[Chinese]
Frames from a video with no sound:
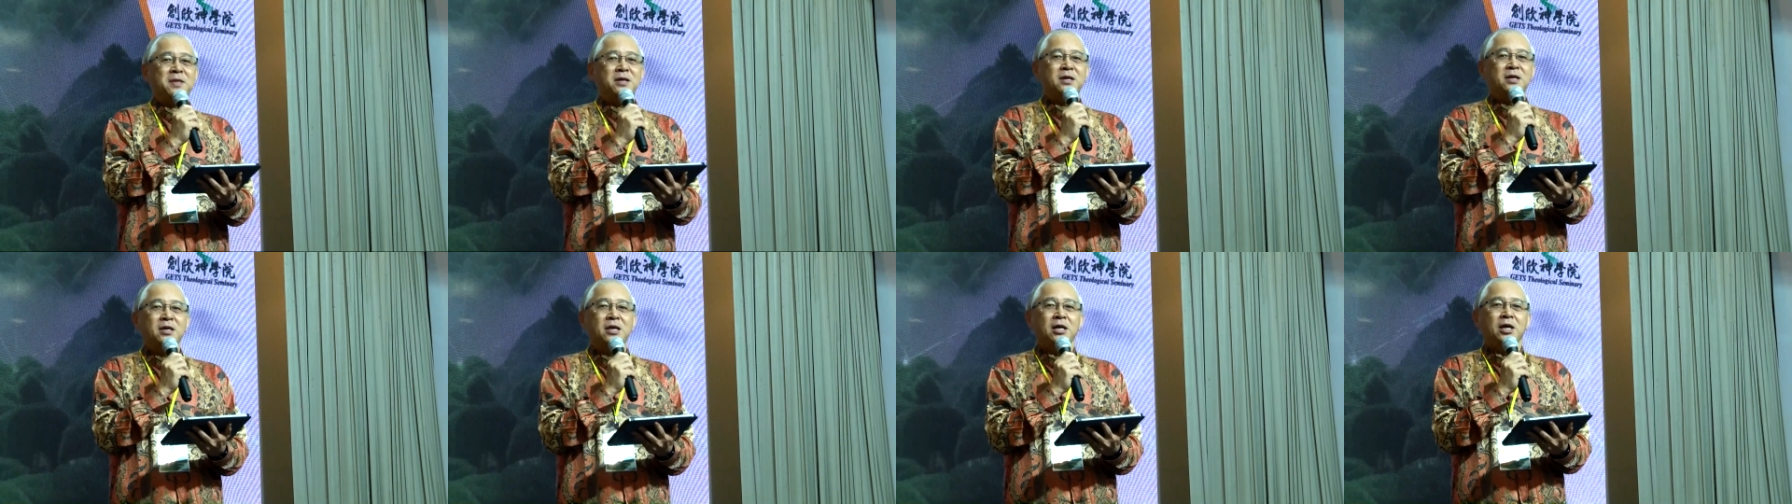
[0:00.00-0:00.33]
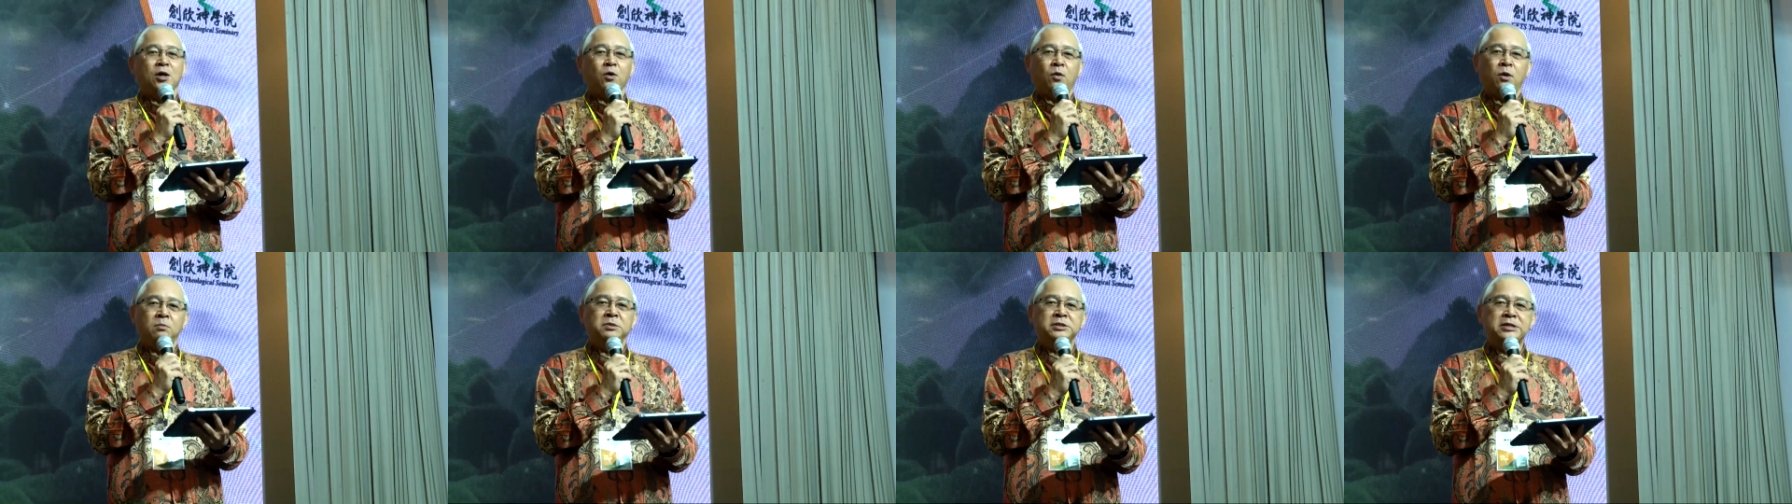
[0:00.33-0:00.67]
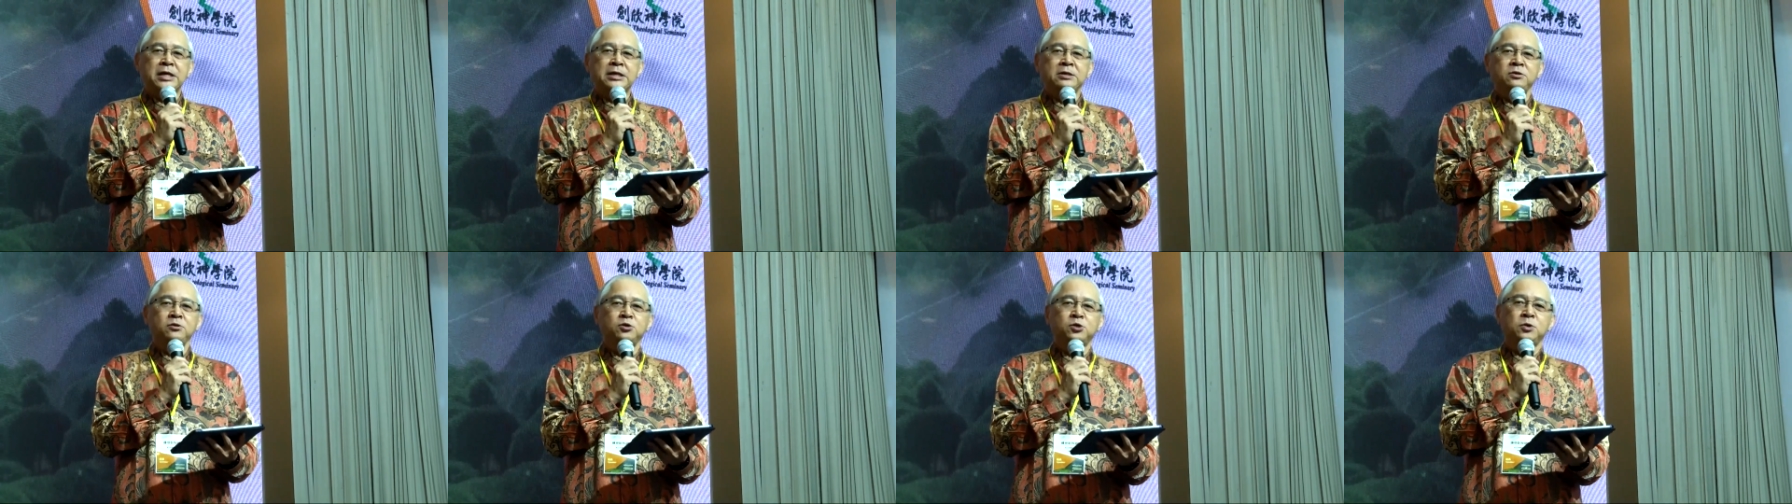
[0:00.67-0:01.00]
我们
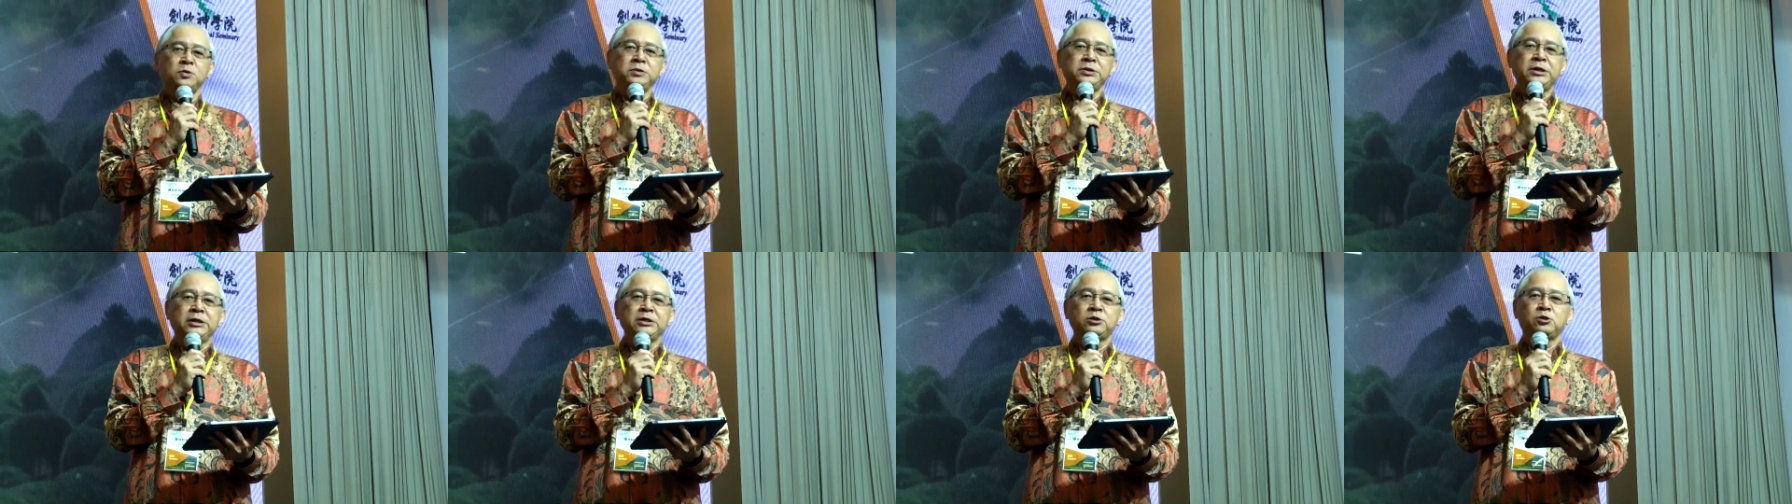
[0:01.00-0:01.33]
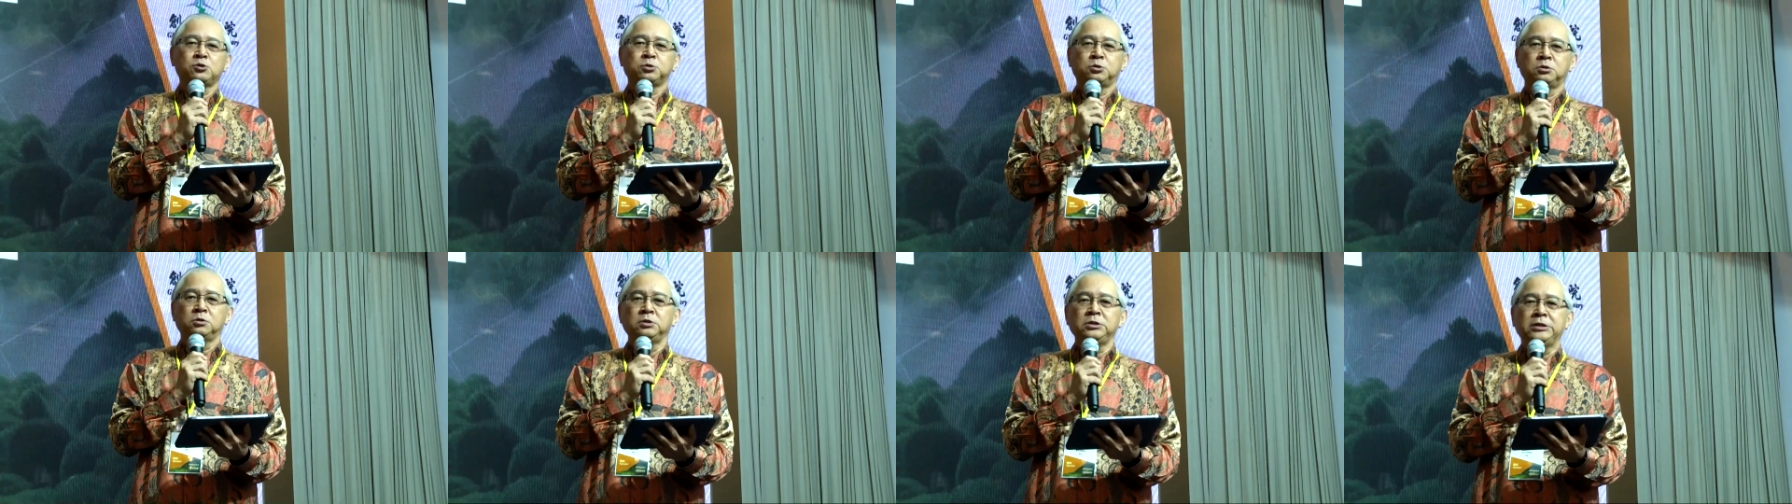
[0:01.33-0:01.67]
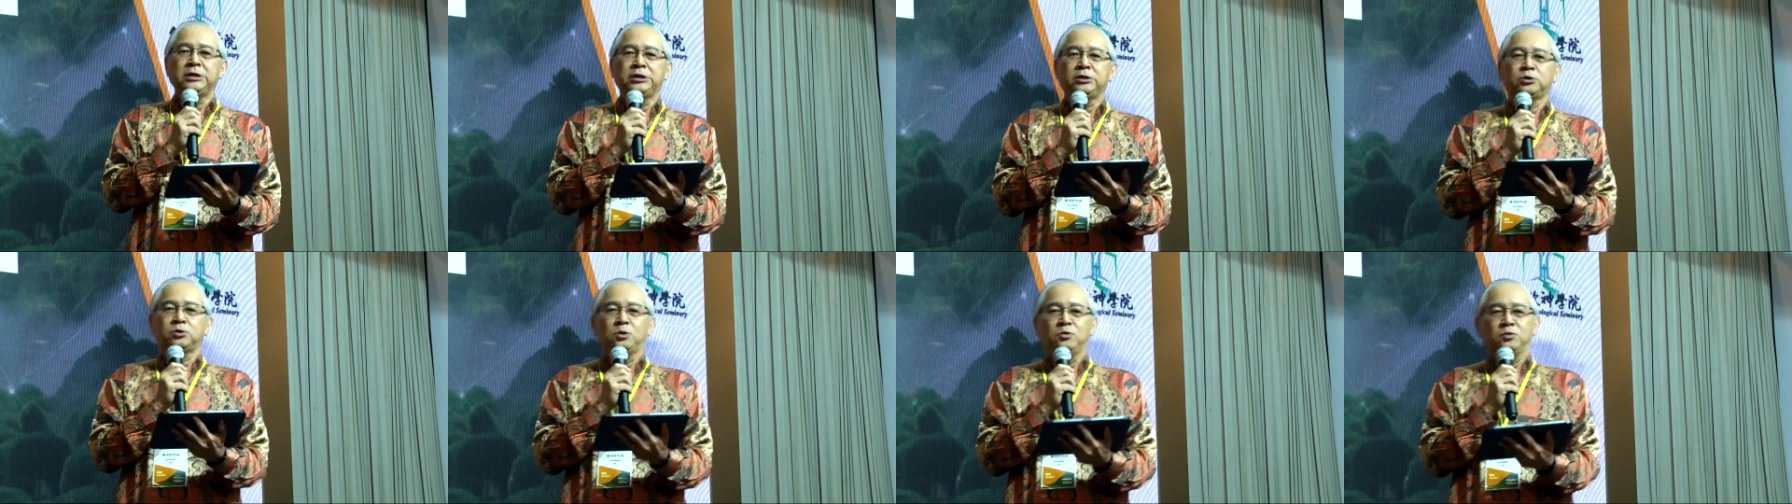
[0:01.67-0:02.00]
当中呢，除了
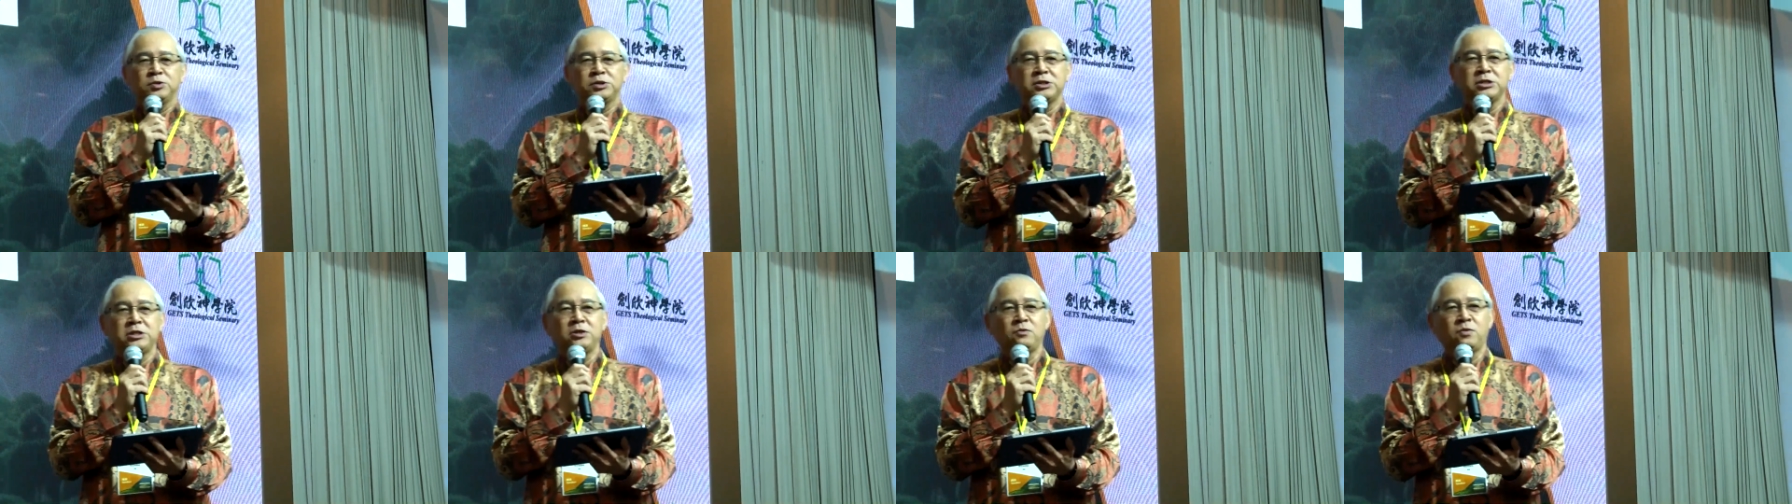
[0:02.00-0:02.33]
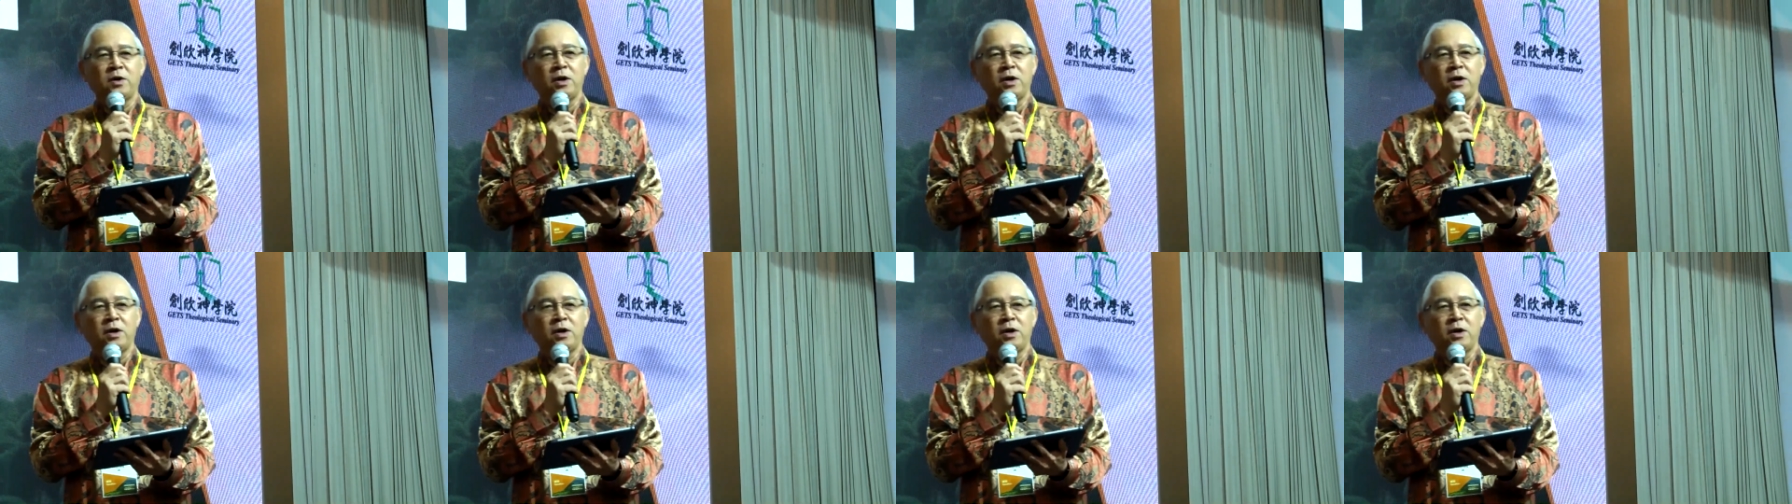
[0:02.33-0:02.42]
董事以外，